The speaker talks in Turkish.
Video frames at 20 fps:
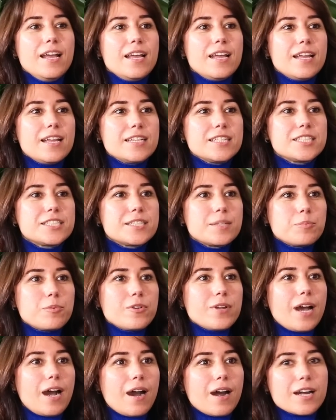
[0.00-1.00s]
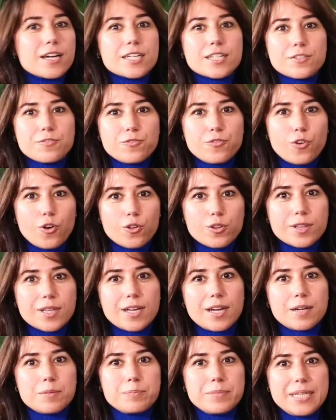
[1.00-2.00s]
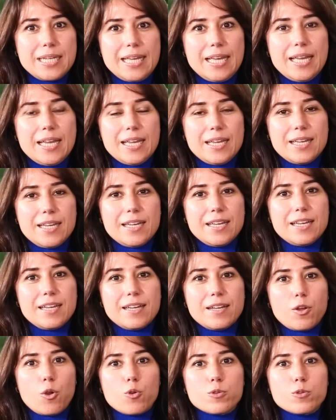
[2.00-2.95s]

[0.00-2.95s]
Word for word: e, işte böyle arka fonlar bile e,